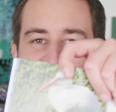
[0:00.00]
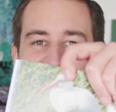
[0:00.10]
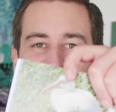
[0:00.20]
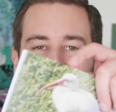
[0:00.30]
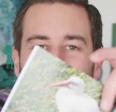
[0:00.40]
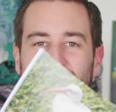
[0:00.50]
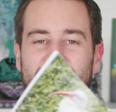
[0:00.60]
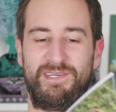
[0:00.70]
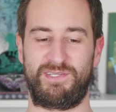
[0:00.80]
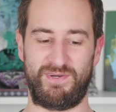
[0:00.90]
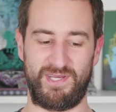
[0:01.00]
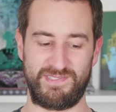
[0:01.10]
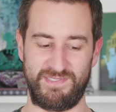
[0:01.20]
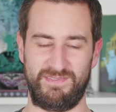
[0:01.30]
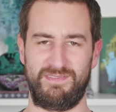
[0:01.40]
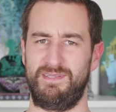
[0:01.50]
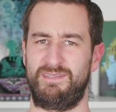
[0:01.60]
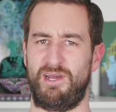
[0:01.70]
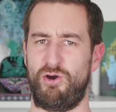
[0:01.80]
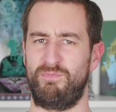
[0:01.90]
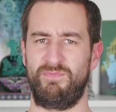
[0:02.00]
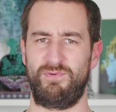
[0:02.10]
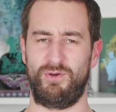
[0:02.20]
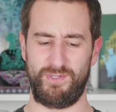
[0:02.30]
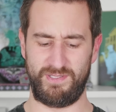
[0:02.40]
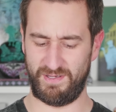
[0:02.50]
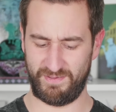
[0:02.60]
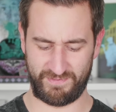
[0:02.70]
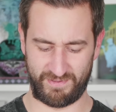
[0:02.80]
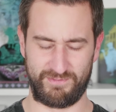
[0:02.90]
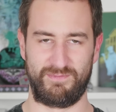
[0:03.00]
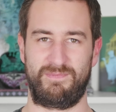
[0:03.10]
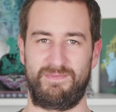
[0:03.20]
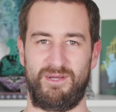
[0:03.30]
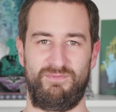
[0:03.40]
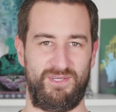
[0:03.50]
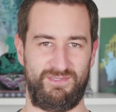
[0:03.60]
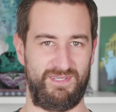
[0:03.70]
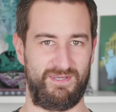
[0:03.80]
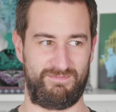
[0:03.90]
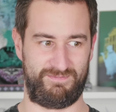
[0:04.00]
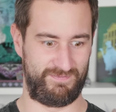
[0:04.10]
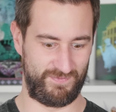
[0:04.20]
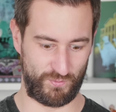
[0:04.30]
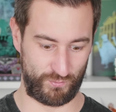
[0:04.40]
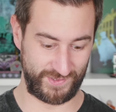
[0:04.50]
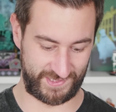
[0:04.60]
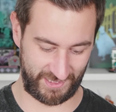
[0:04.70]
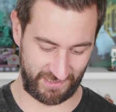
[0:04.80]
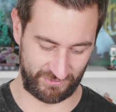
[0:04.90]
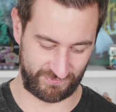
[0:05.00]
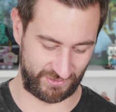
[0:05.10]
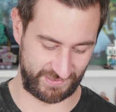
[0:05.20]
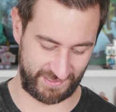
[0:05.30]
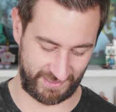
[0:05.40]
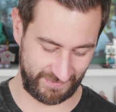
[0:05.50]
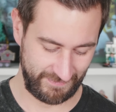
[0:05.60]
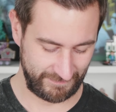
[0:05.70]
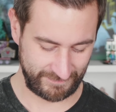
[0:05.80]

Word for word: Äh, das sind halt quasi die Tauben Floridas, also da werdet ihr unzählige von sehen.